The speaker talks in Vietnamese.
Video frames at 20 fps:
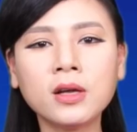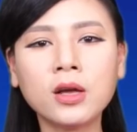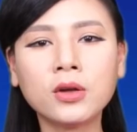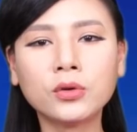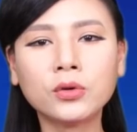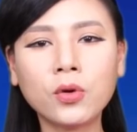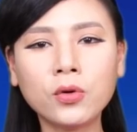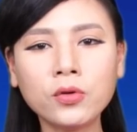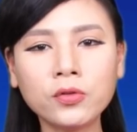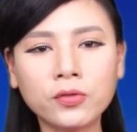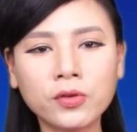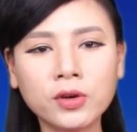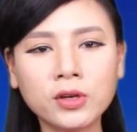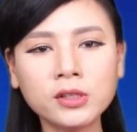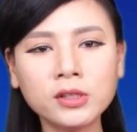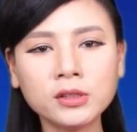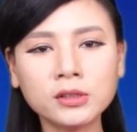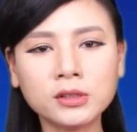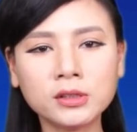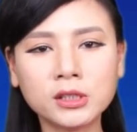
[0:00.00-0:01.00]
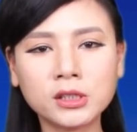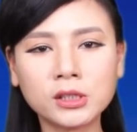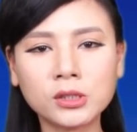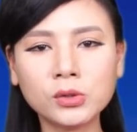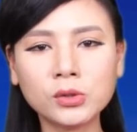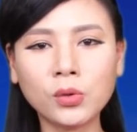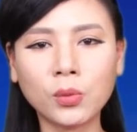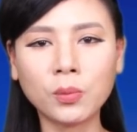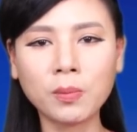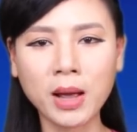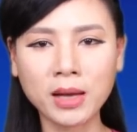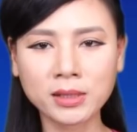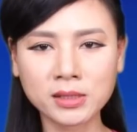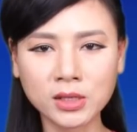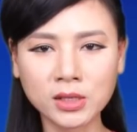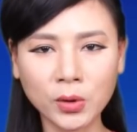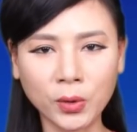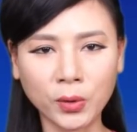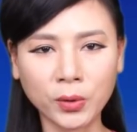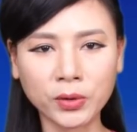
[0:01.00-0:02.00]
đối với người sử dụng mạng
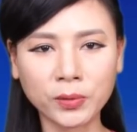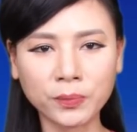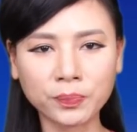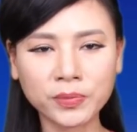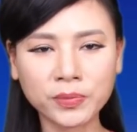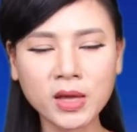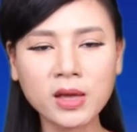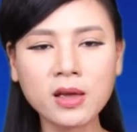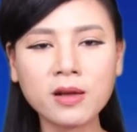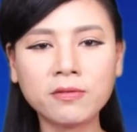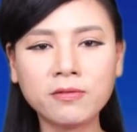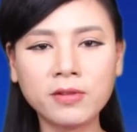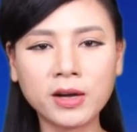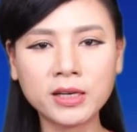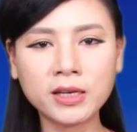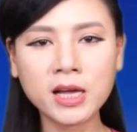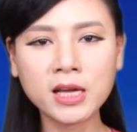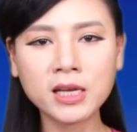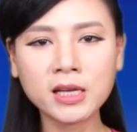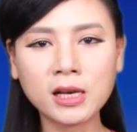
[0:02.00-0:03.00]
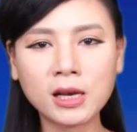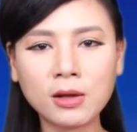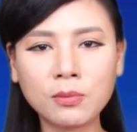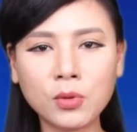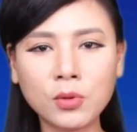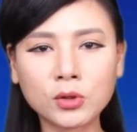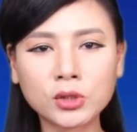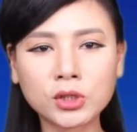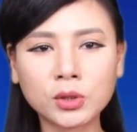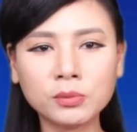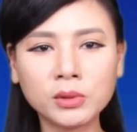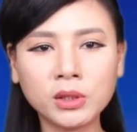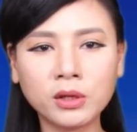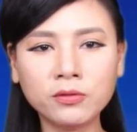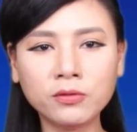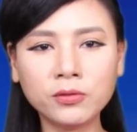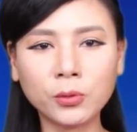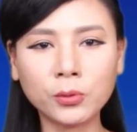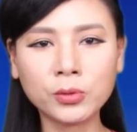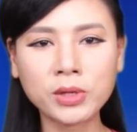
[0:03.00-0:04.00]
xã hội. Và đây là một trong
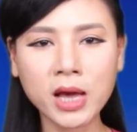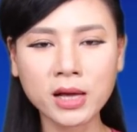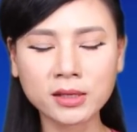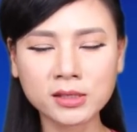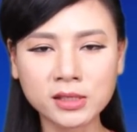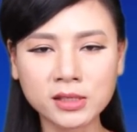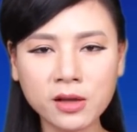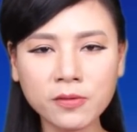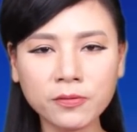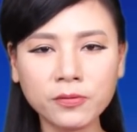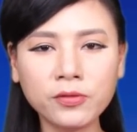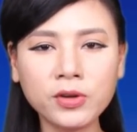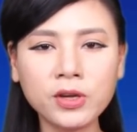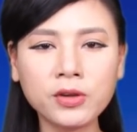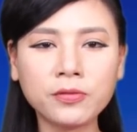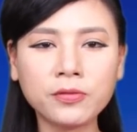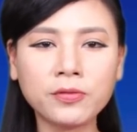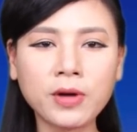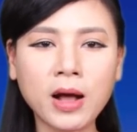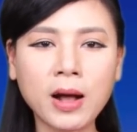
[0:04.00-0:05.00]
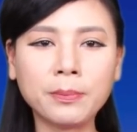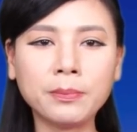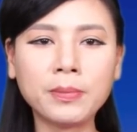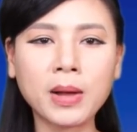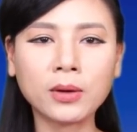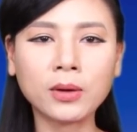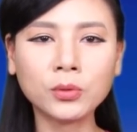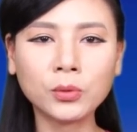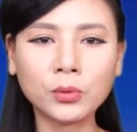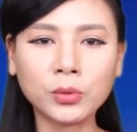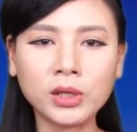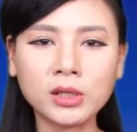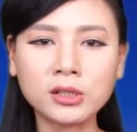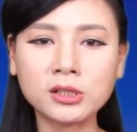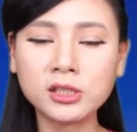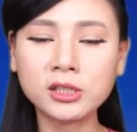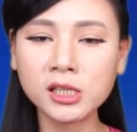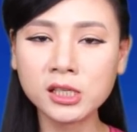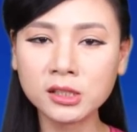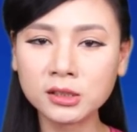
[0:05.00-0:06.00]
những vụ dàn xếp vi phạm bản quyền
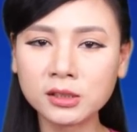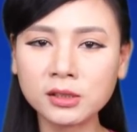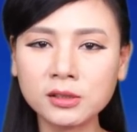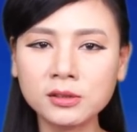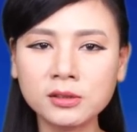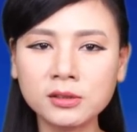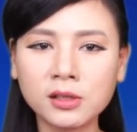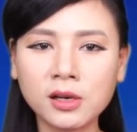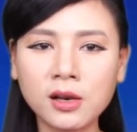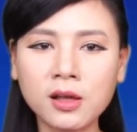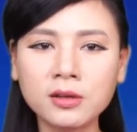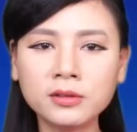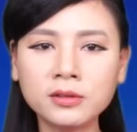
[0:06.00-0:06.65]
riêng tư lớn